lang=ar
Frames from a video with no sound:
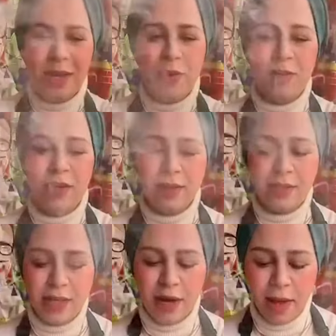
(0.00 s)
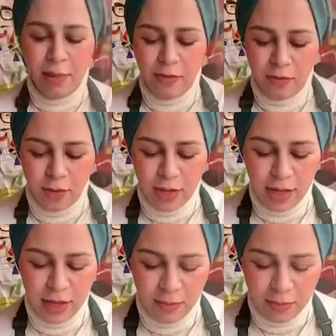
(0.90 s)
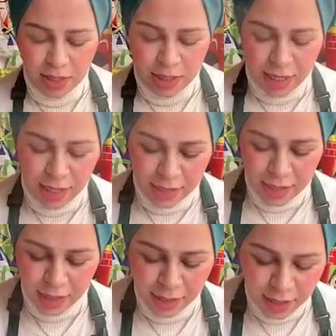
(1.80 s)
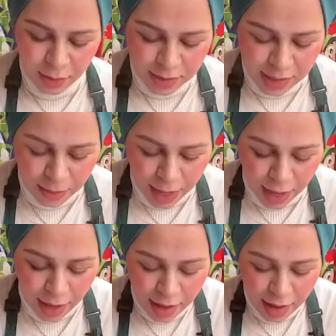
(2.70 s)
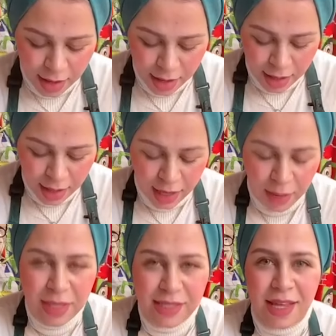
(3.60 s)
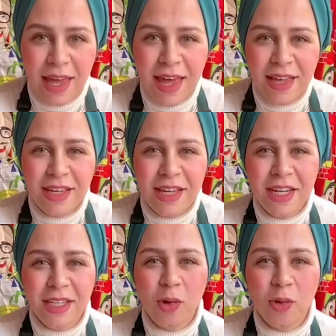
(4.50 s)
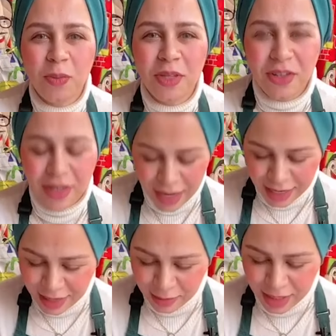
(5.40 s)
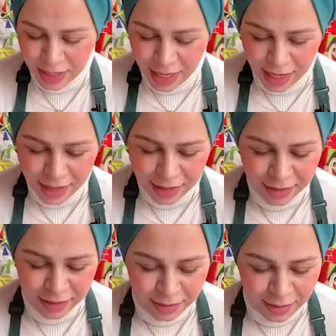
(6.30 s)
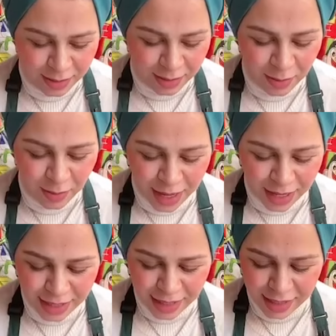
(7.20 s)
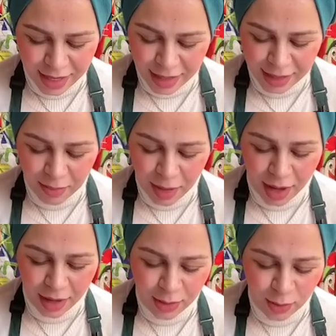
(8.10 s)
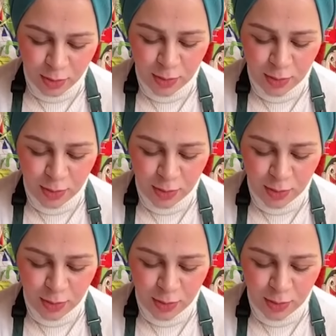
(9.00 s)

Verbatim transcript: ونغطيها بقى بالفويل بالشكل ده كده ونسيبها خمس دقايق كده تاخد من الريحه الجميله وبعدين نقدمها على طول